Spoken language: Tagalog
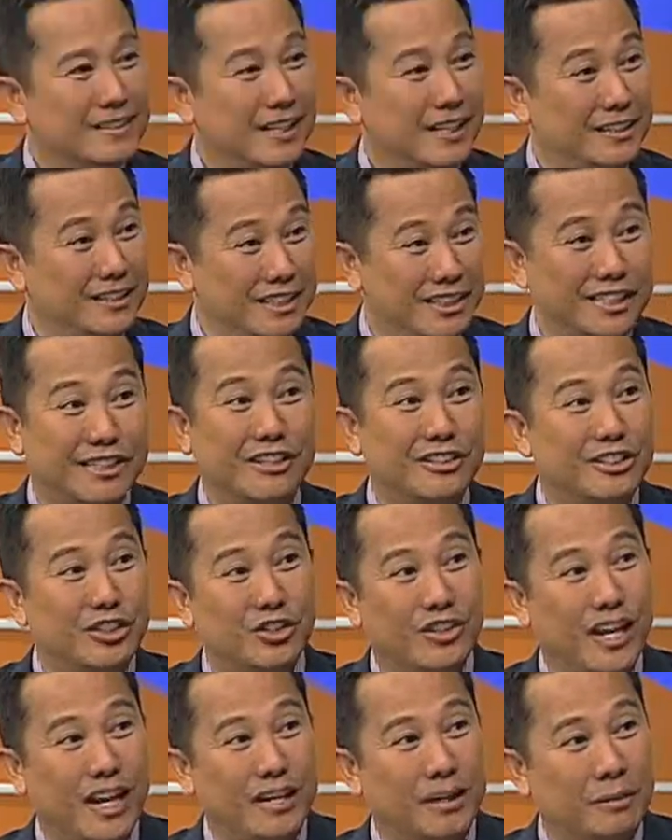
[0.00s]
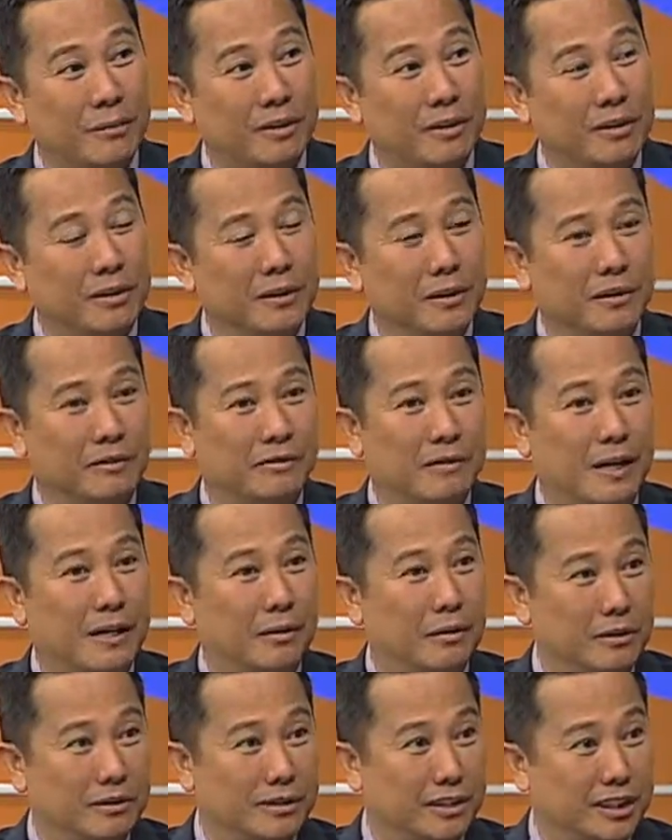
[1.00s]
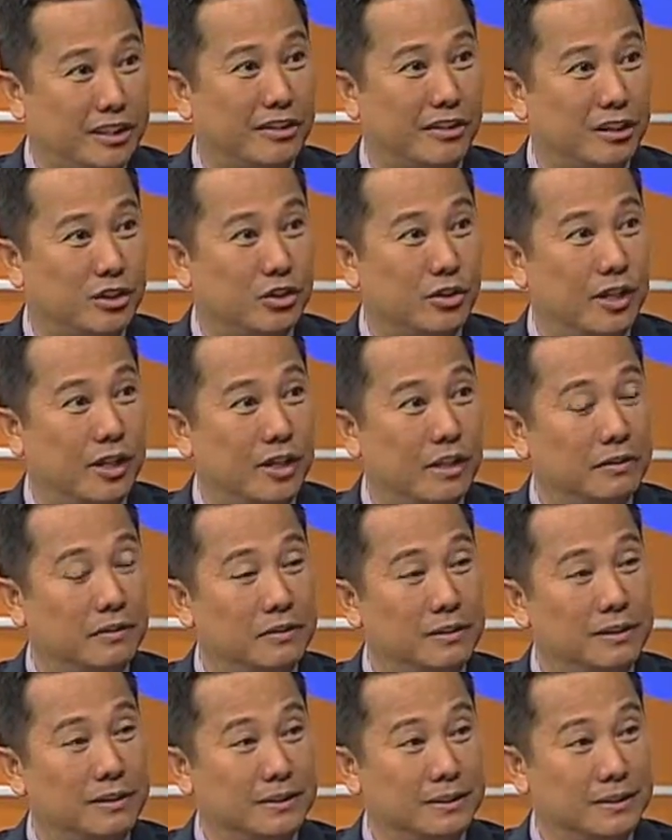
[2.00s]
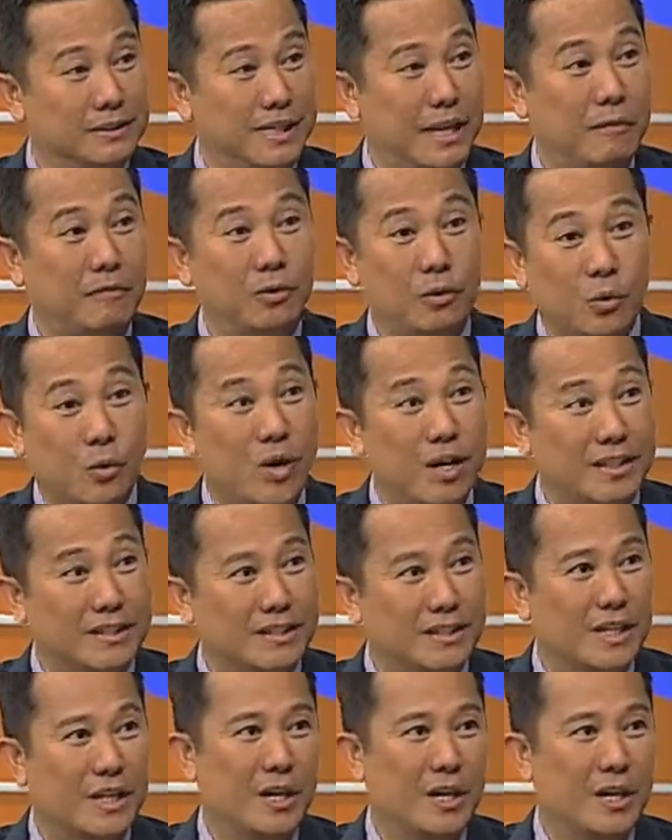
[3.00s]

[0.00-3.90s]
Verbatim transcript: sa discretionary Oh. discretionary. For once. Yeah, for once.